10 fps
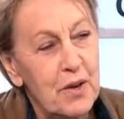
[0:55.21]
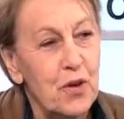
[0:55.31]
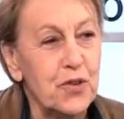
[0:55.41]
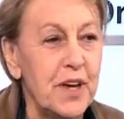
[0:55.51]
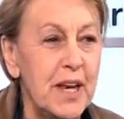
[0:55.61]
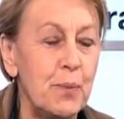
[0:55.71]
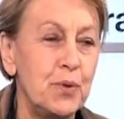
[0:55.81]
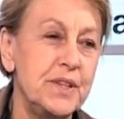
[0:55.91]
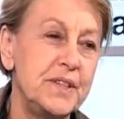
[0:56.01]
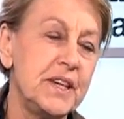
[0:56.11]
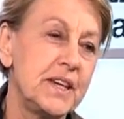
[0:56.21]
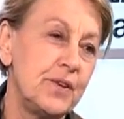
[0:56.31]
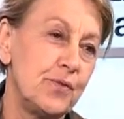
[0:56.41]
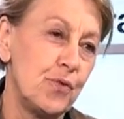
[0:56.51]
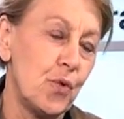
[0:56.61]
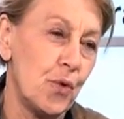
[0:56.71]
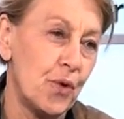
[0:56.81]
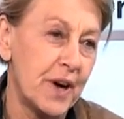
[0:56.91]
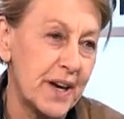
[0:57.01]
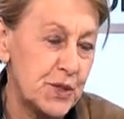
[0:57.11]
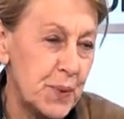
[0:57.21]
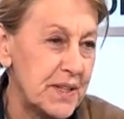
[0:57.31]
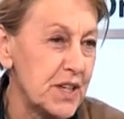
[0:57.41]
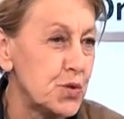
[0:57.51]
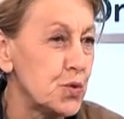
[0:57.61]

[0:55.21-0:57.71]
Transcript: Français et la politique, il faut respecter